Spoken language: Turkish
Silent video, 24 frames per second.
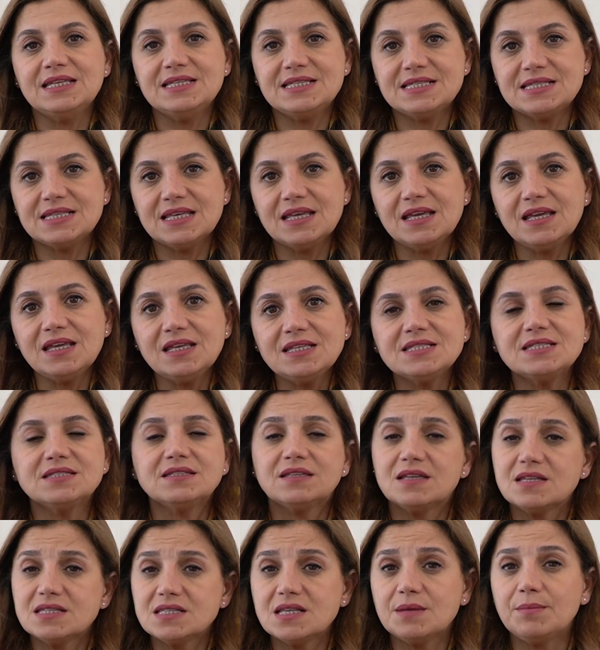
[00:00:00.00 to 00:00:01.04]
ise
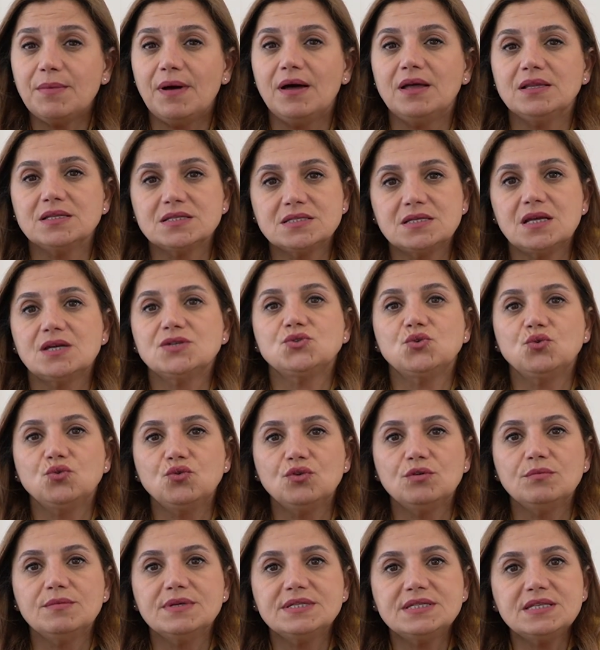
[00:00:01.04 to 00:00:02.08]
strese bağlı saç
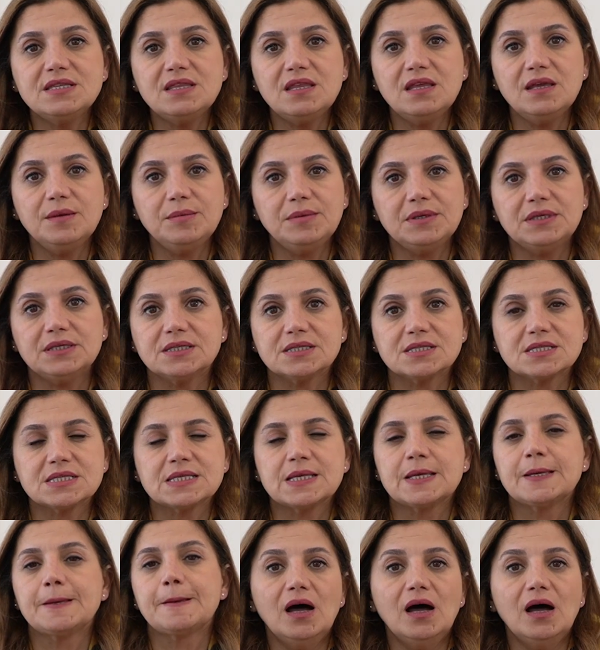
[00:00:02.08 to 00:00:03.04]
dökülmesi diyebiliriz.